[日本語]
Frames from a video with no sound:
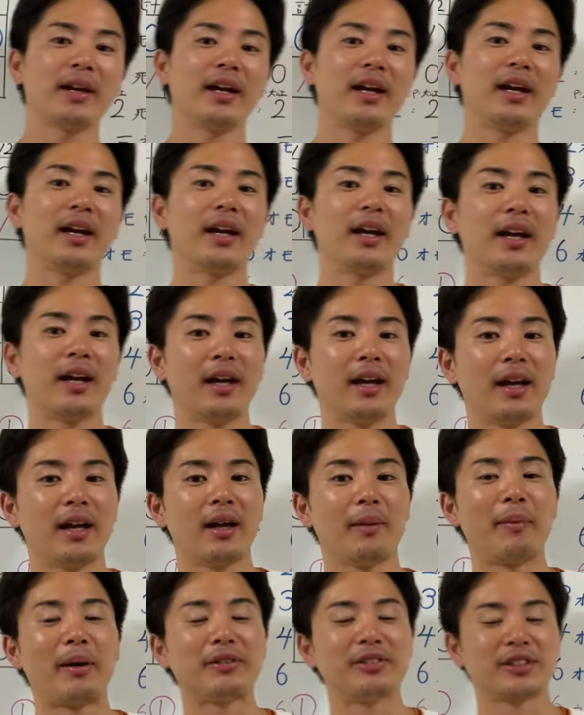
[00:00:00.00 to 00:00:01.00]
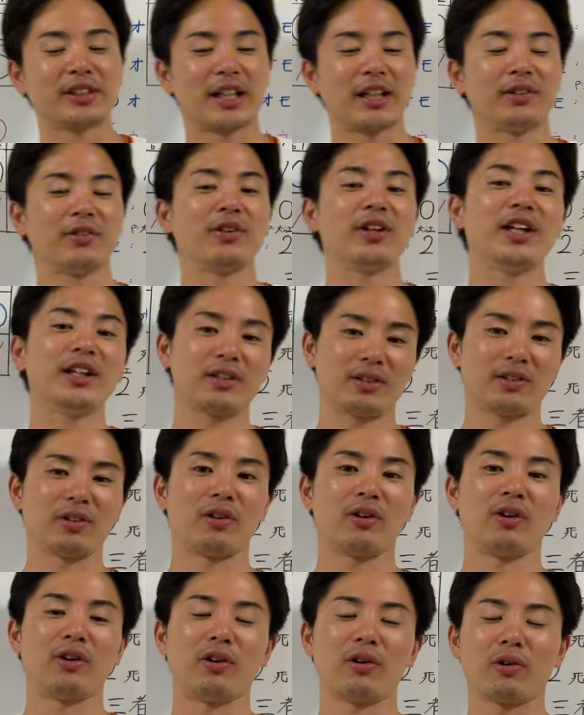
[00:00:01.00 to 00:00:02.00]
えー、丸さんの
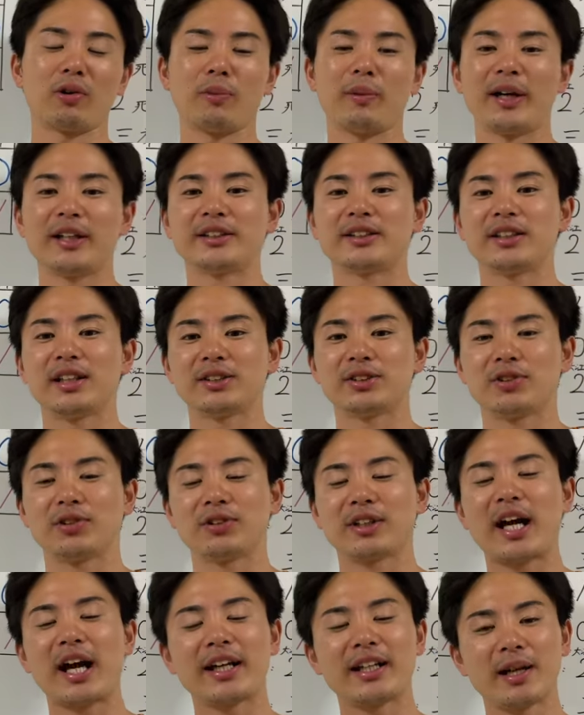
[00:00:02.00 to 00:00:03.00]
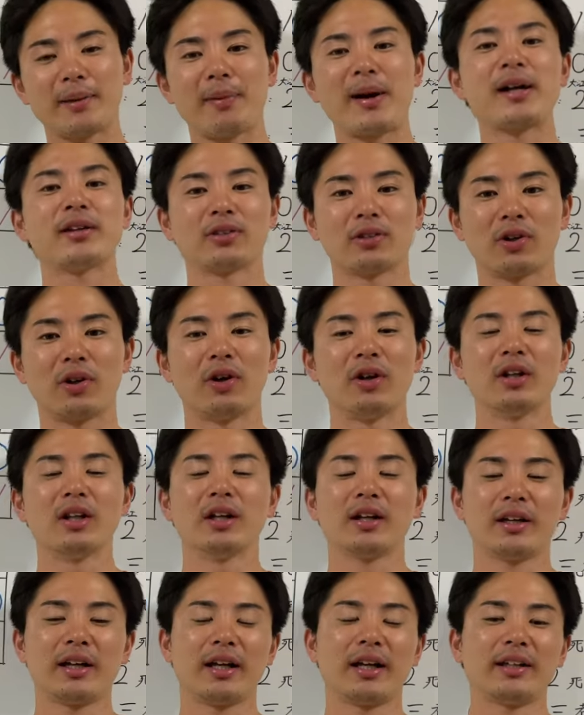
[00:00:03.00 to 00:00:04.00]
ヒット、小林選手の代打バント、
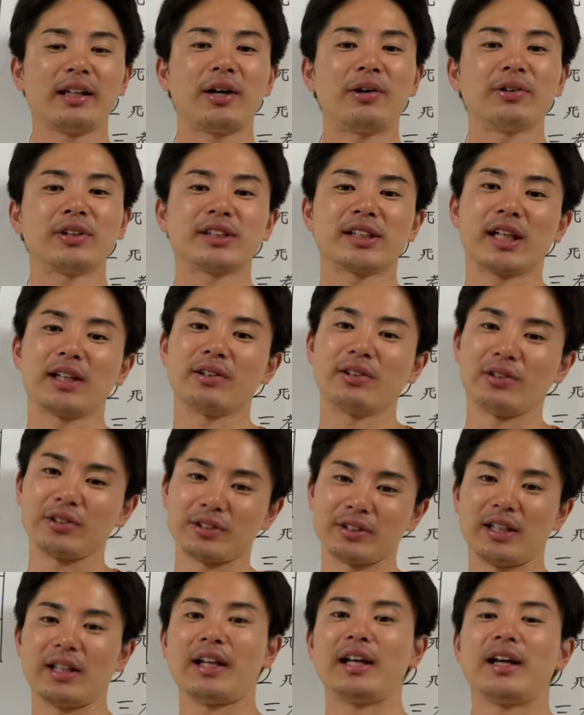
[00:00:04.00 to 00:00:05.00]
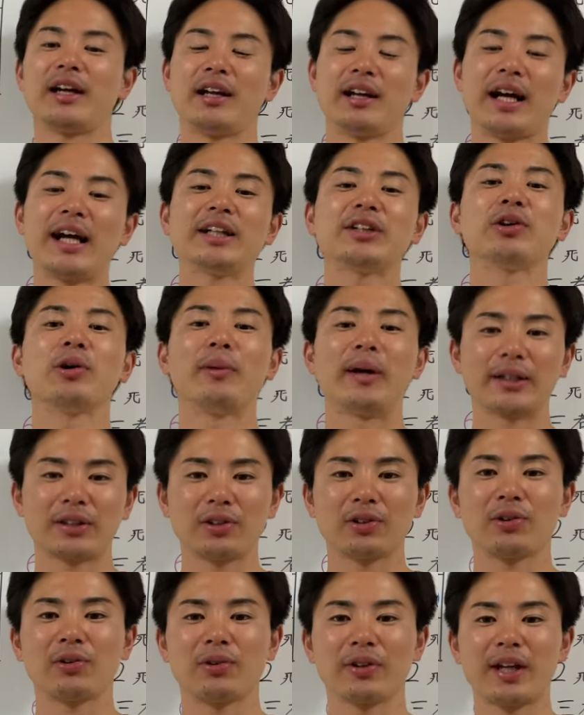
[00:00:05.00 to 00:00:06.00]
えー、直樹さんの、えー、ライトオーバーと
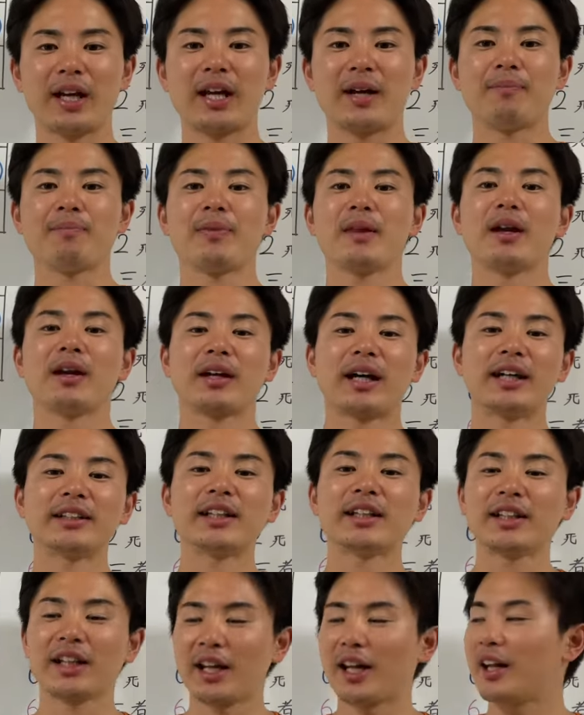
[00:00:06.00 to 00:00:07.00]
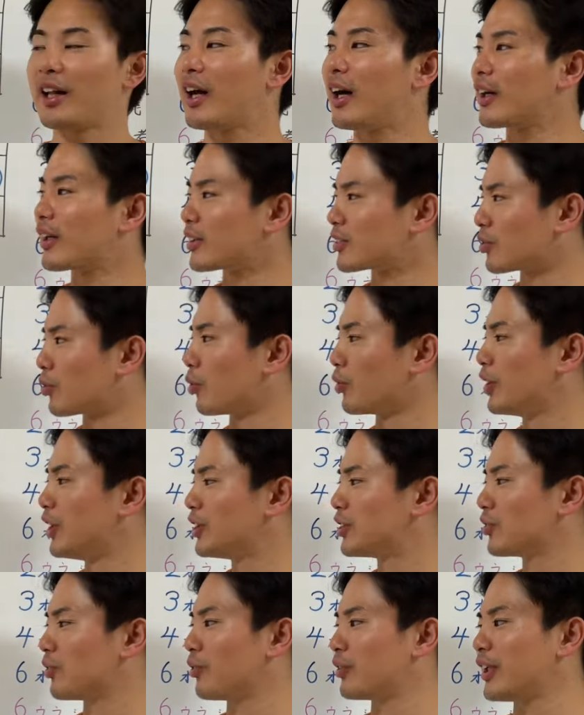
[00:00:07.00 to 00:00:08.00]
いうところで、勝ててね、なんかその
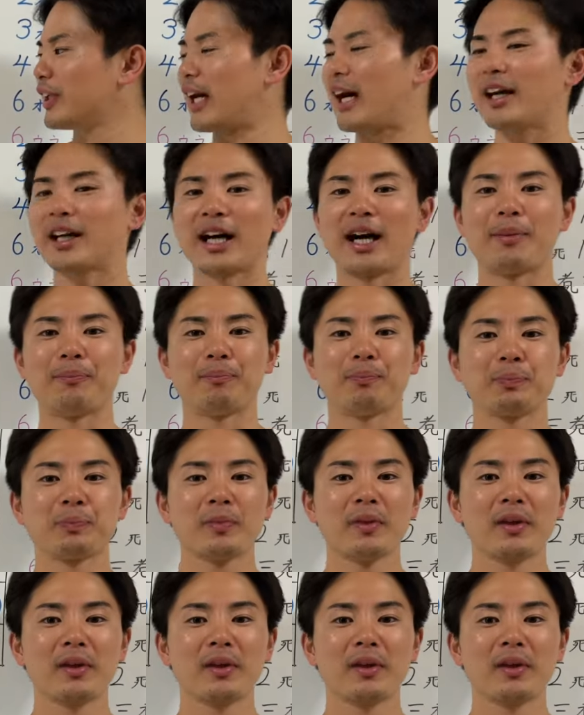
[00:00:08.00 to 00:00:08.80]
非常になんか、